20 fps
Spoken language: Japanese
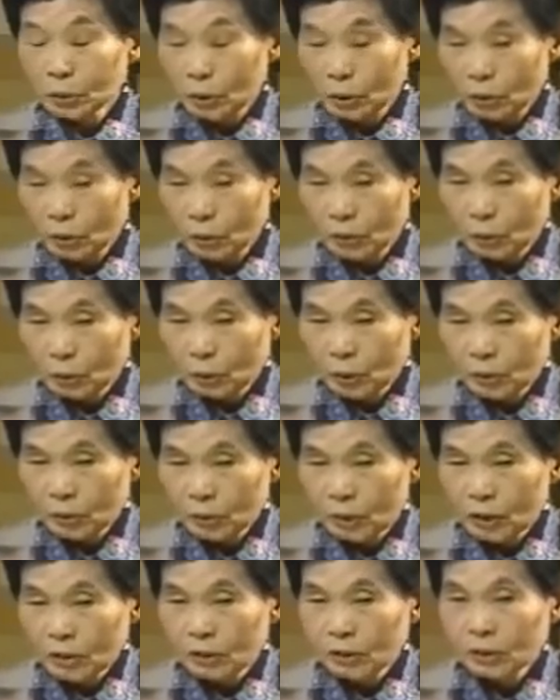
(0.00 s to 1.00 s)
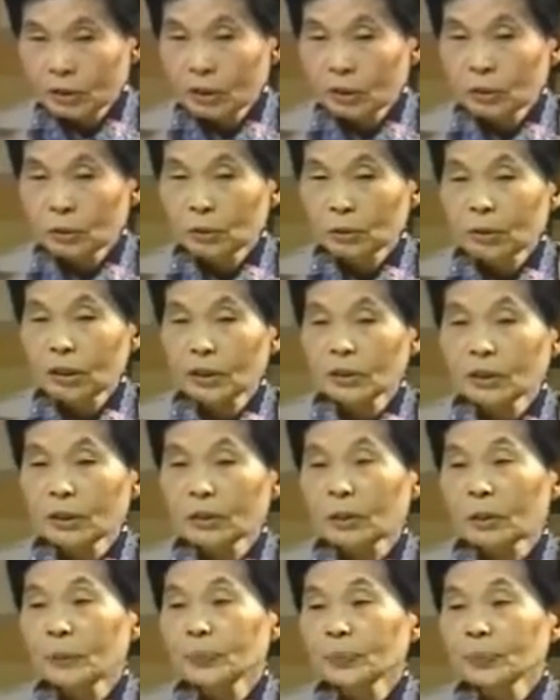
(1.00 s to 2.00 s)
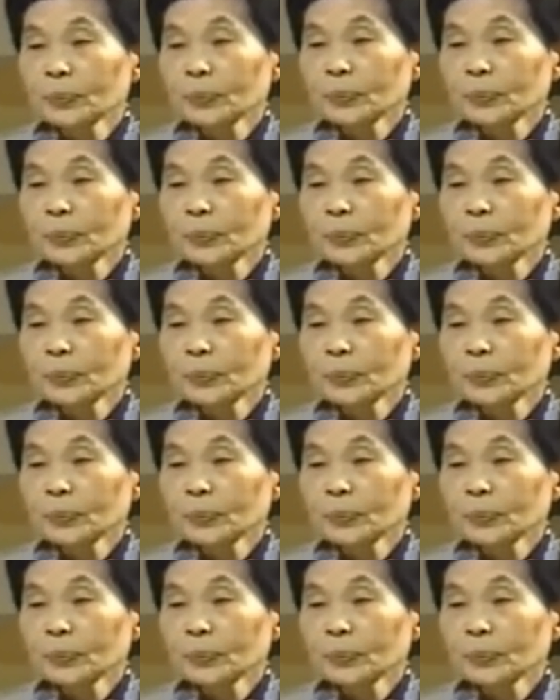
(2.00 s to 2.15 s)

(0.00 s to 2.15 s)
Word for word: 不足も言わずに言ったけど